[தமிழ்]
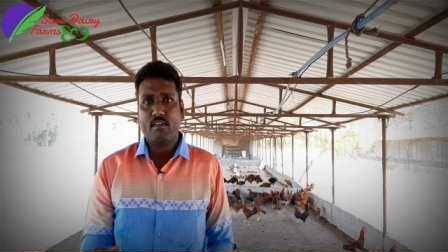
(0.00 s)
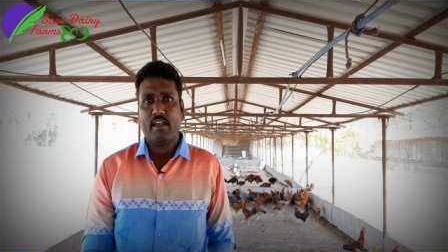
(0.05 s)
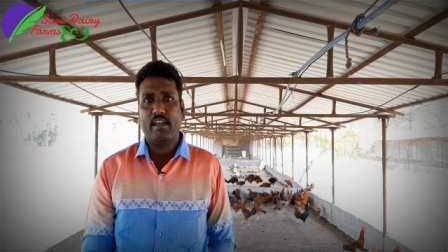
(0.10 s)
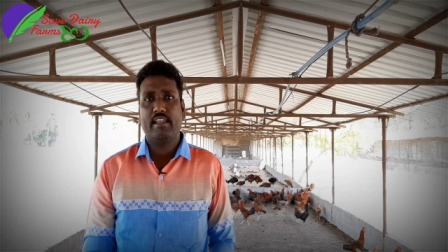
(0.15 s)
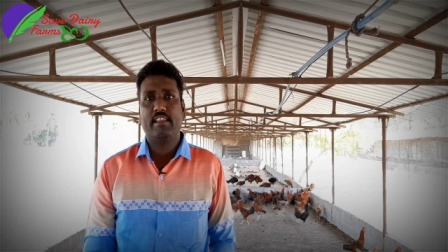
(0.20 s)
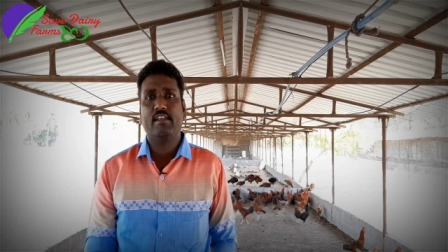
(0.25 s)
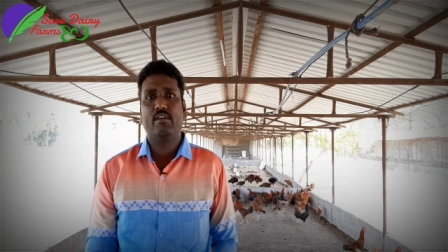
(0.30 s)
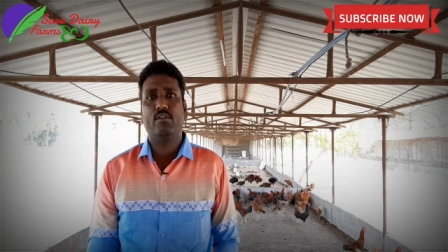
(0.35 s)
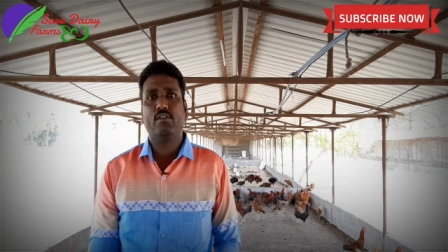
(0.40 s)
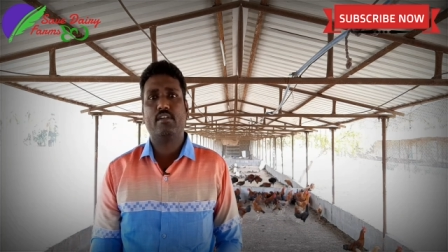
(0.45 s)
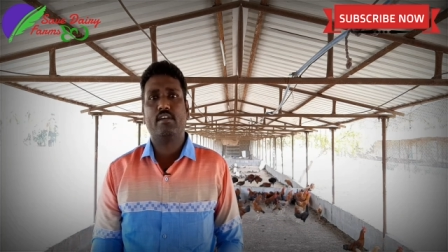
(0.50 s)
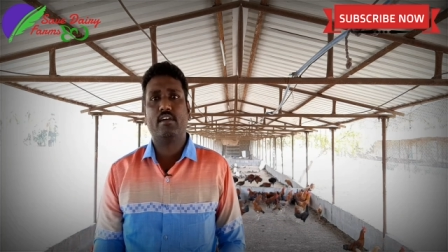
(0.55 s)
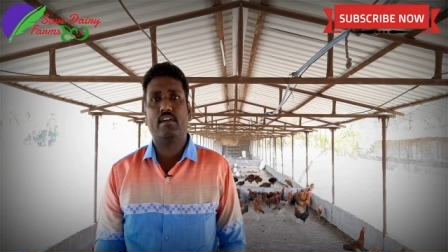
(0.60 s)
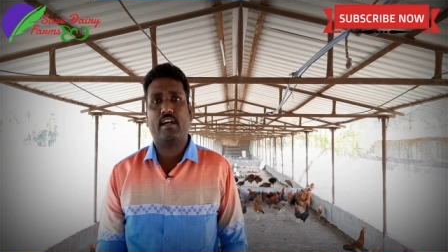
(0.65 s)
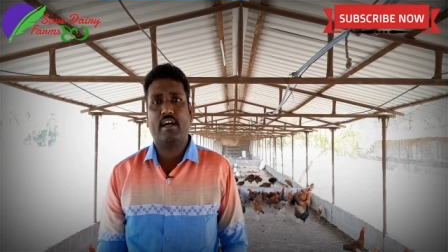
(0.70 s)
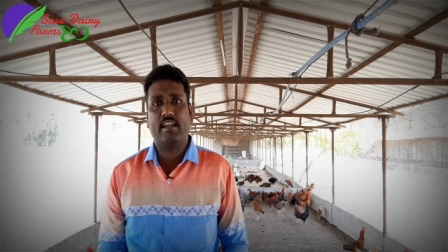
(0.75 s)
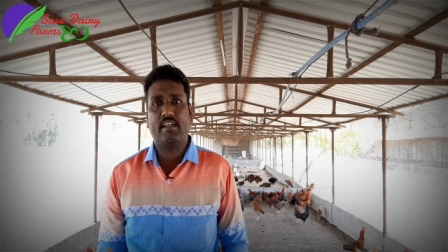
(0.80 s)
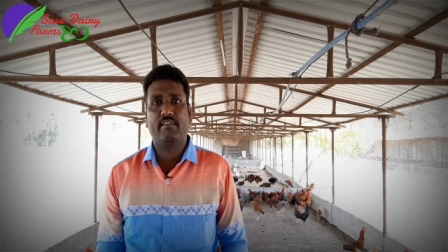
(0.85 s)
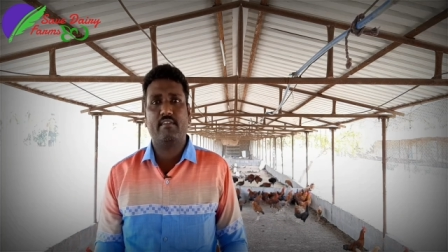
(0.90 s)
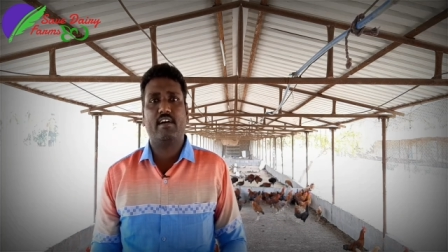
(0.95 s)
எந்த ஒரு
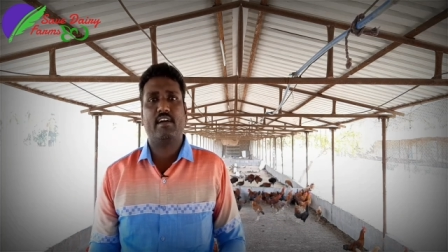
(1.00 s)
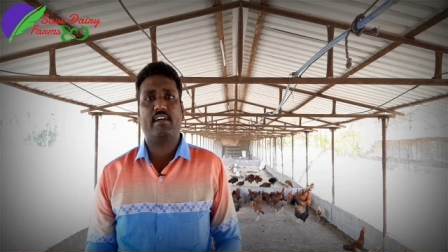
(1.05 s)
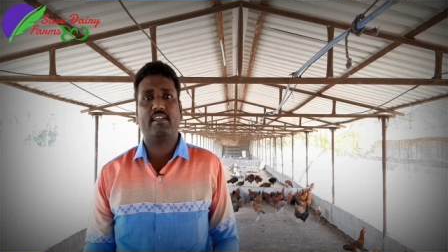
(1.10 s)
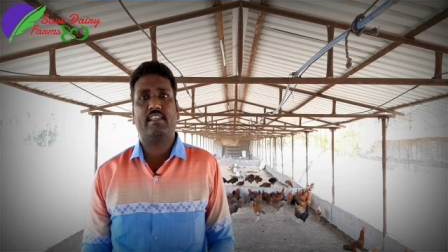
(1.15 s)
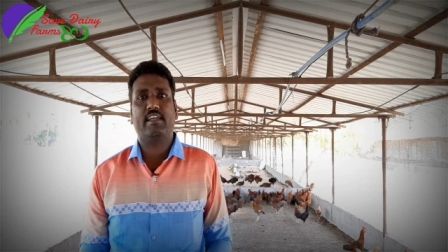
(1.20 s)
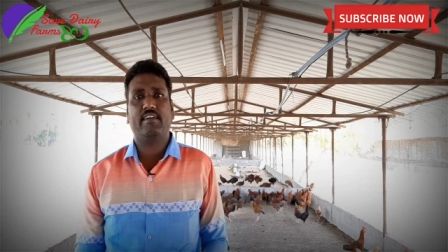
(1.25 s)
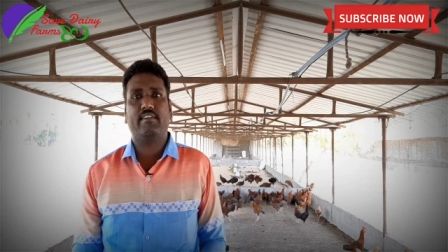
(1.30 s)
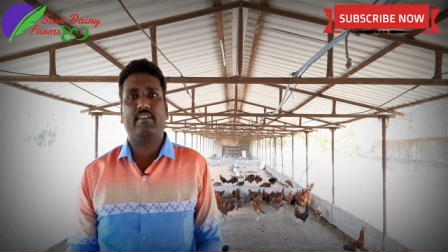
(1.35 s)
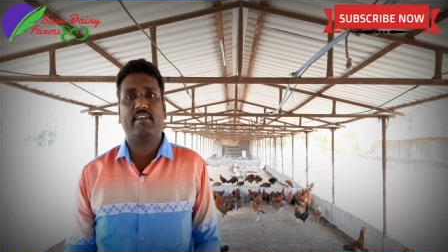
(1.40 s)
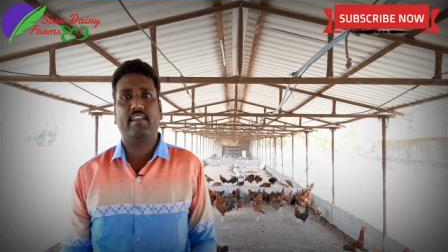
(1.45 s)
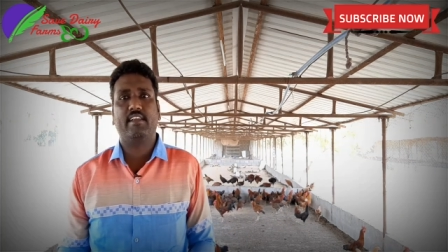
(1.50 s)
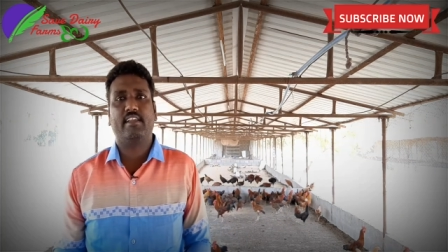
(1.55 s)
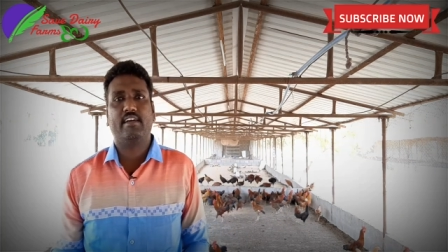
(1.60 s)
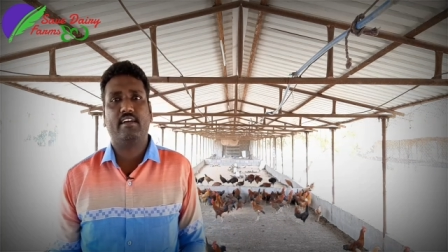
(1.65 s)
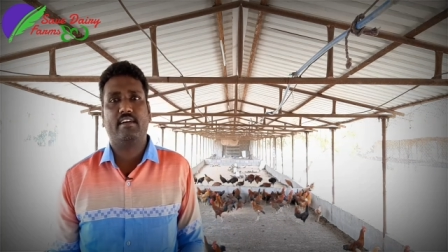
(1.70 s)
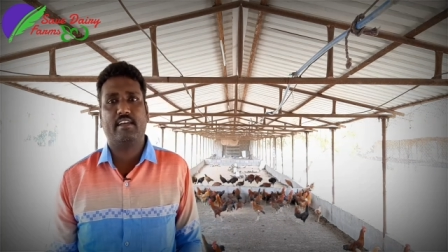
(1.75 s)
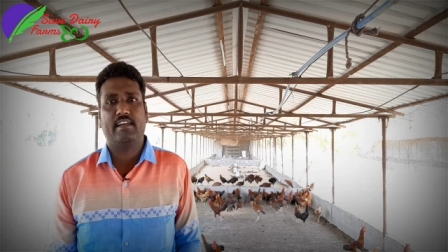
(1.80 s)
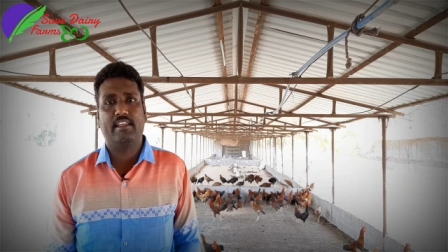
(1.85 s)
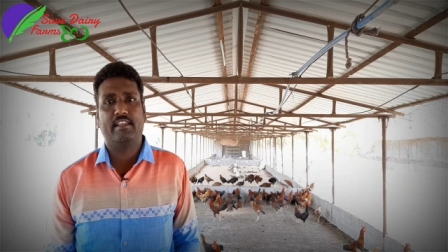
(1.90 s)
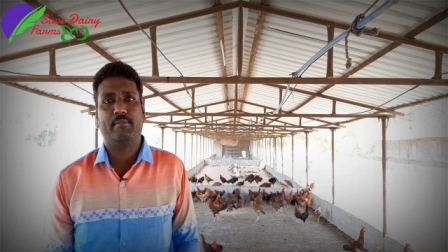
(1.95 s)
கடன் வாங்க தேவையில்லை
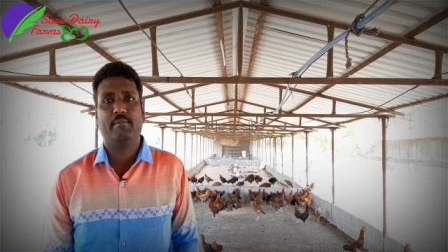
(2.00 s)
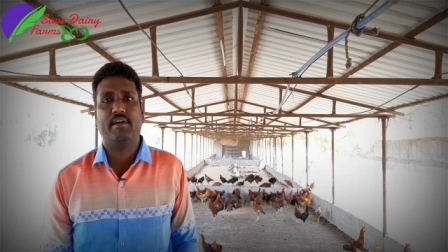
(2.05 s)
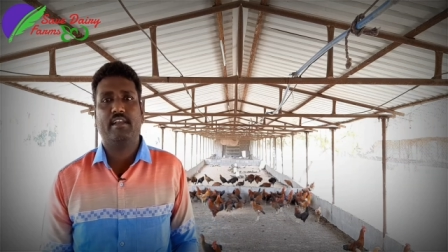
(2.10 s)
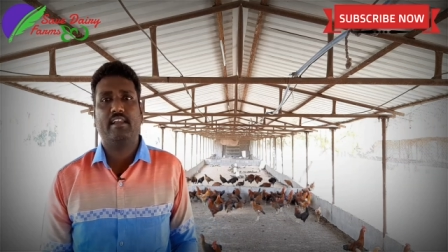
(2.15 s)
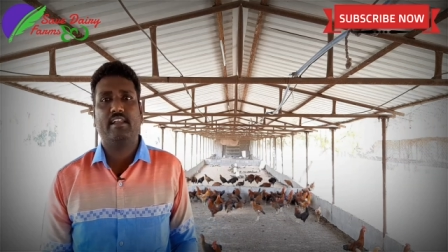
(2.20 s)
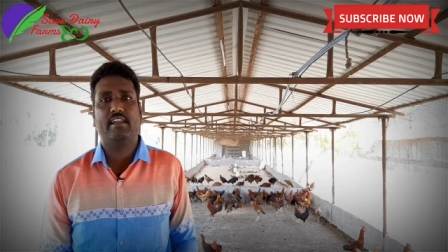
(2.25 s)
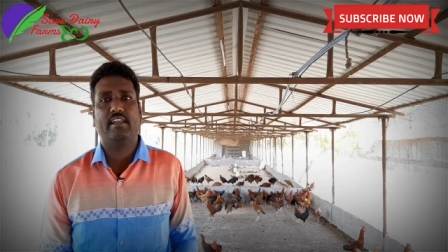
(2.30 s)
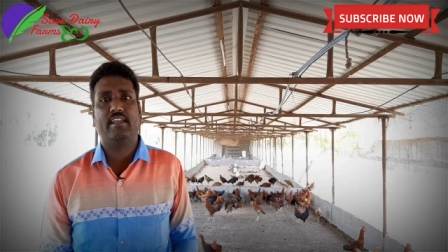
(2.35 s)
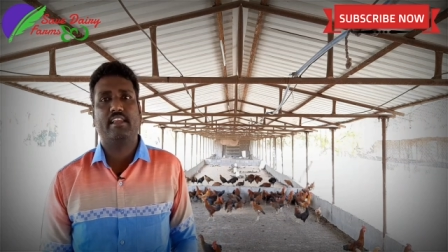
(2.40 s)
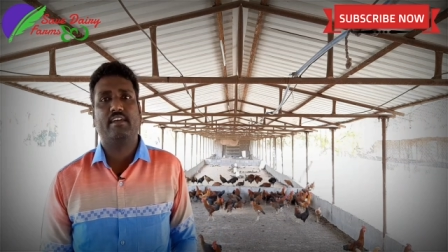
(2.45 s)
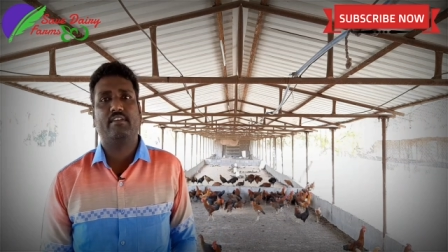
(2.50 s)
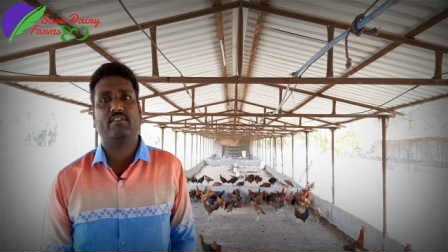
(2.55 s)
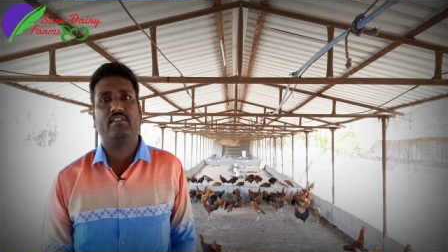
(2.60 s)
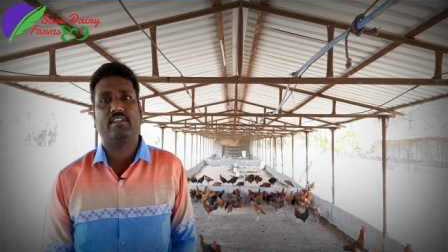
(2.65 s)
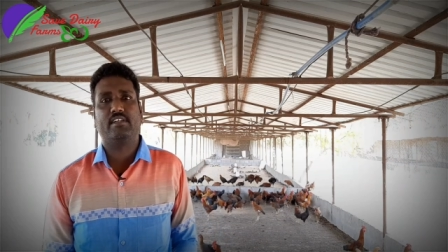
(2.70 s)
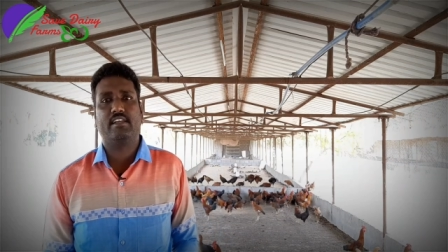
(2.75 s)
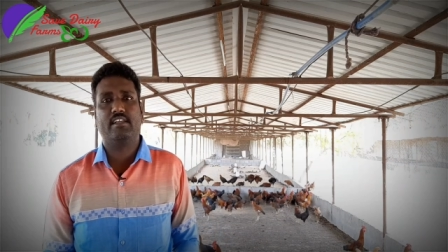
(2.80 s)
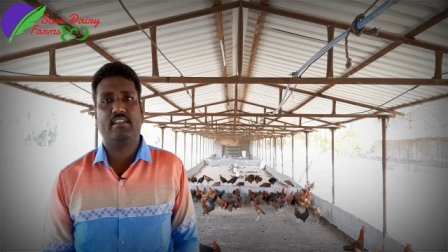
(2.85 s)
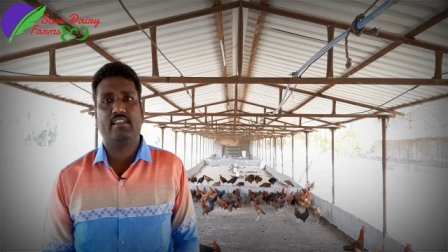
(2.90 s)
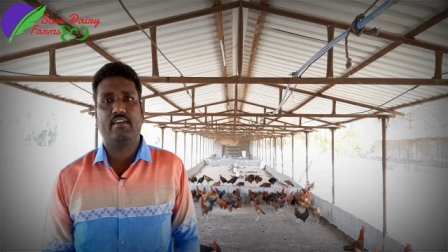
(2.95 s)
இந்த மாதிரிலாம் நிறைய
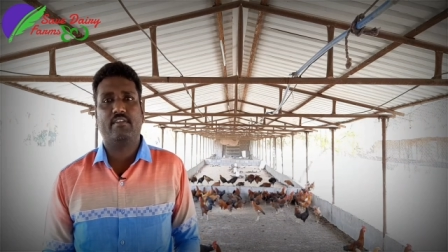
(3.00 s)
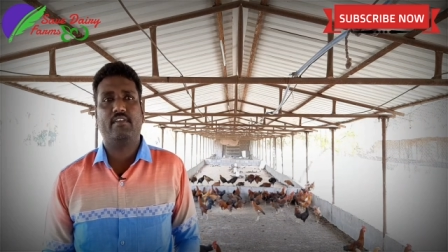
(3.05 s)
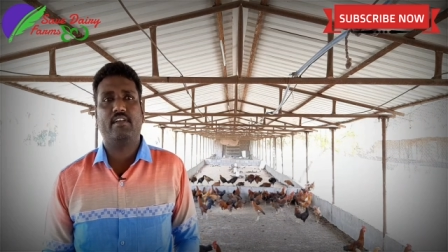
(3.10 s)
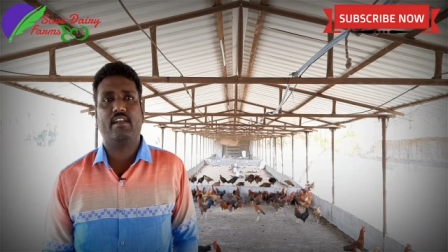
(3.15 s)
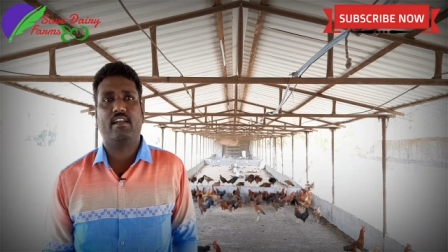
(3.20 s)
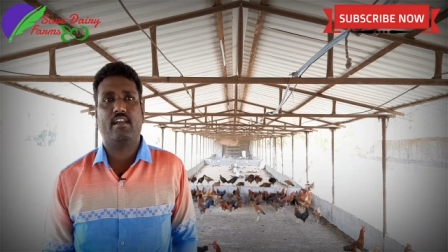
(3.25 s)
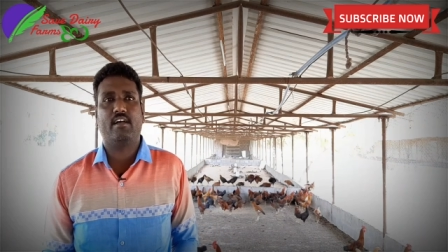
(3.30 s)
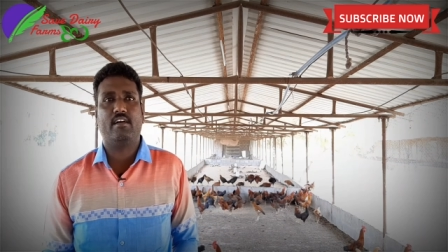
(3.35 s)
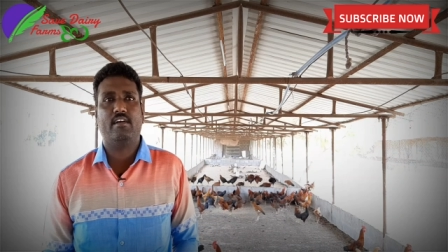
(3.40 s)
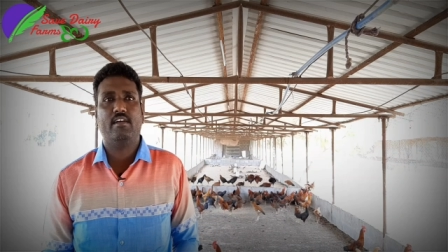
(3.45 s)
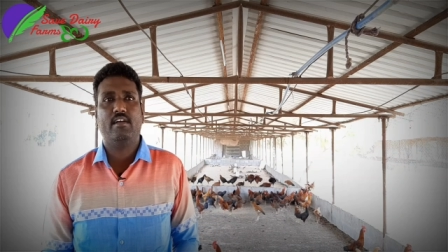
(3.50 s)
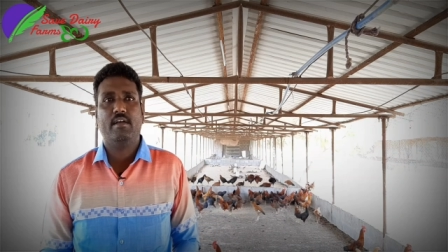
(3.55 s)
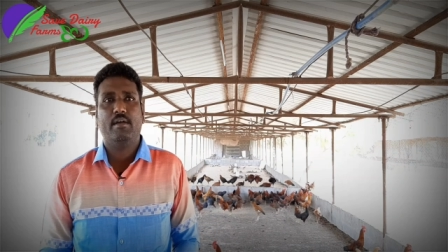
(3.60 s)
விஷயங்களை தவிர்க்கலாம்